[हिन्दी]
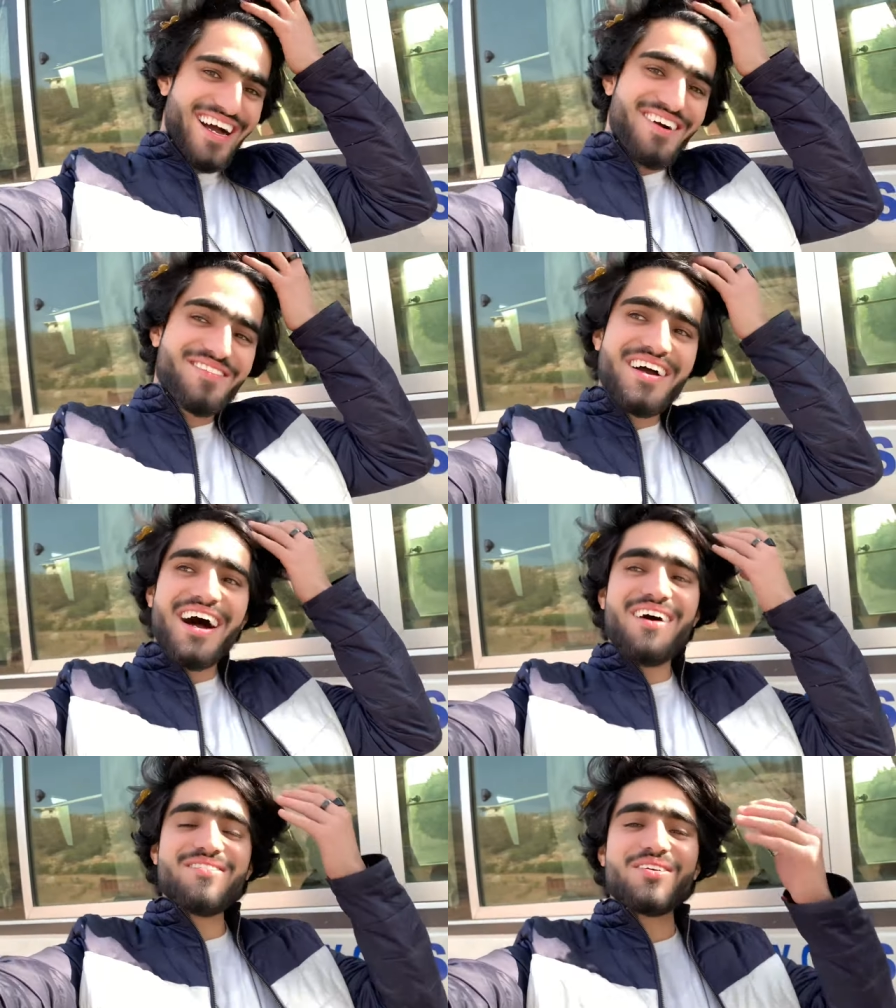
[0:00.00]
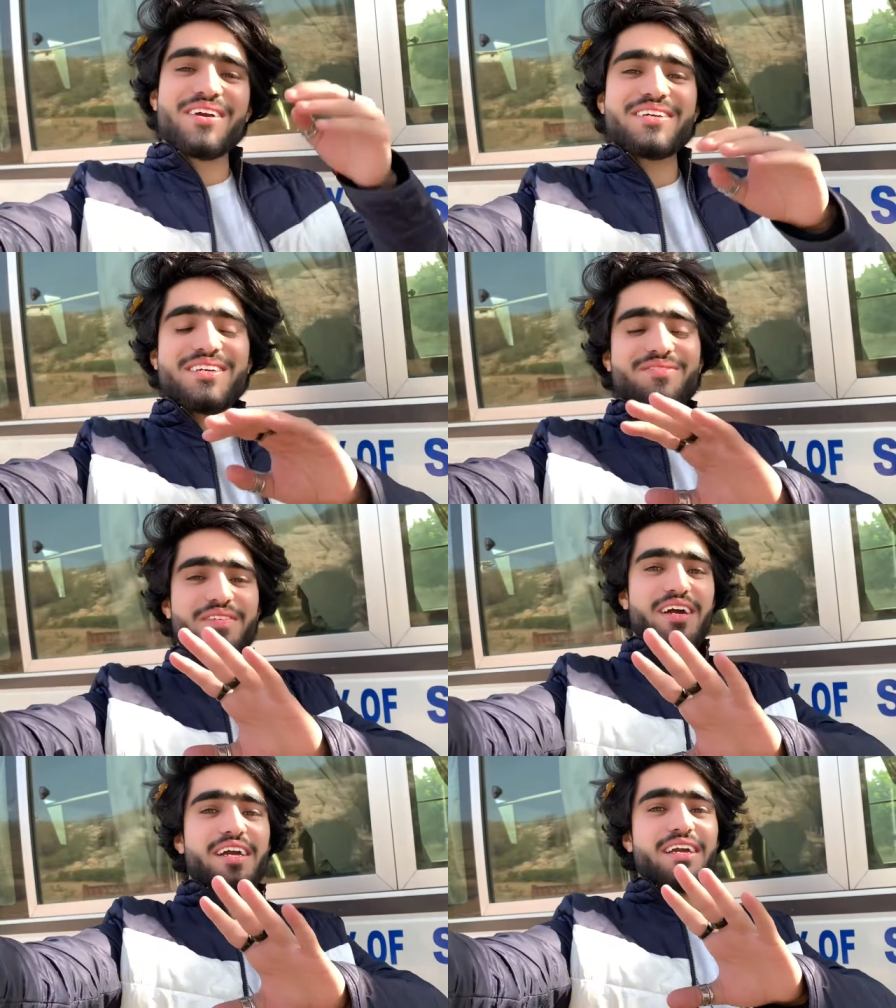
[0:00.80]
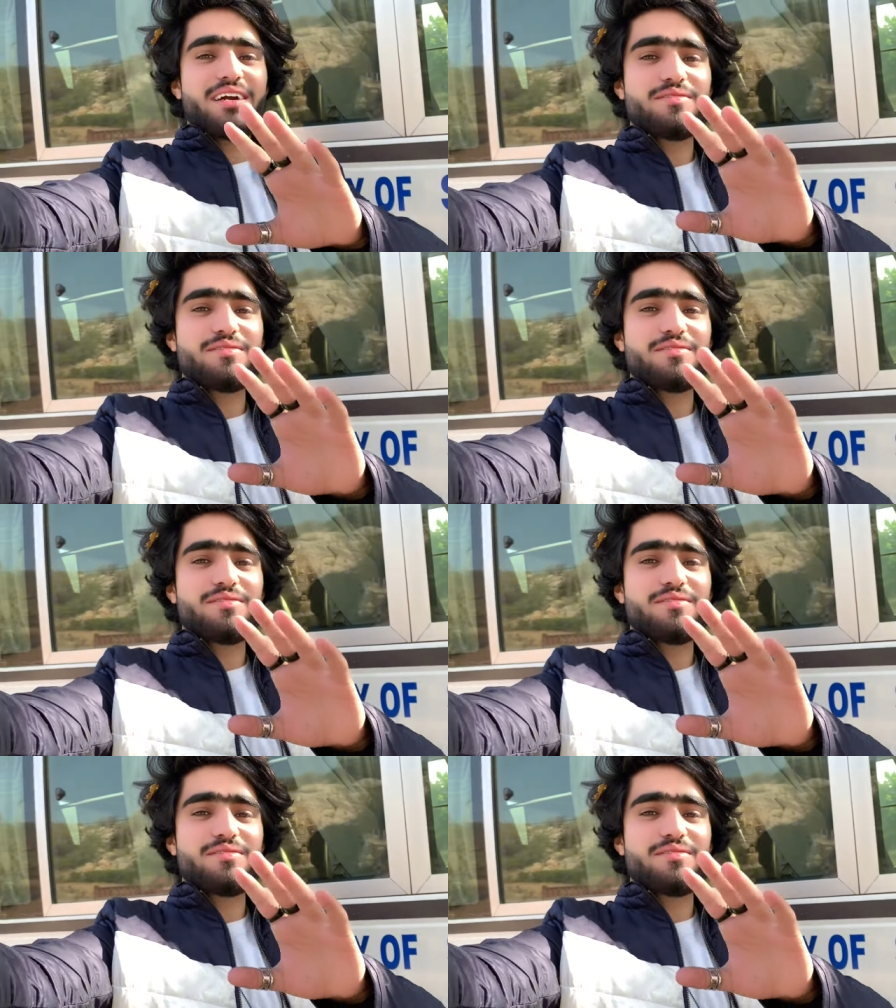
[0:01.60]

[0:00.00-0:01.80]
हम हम लोकेशन पे आ गए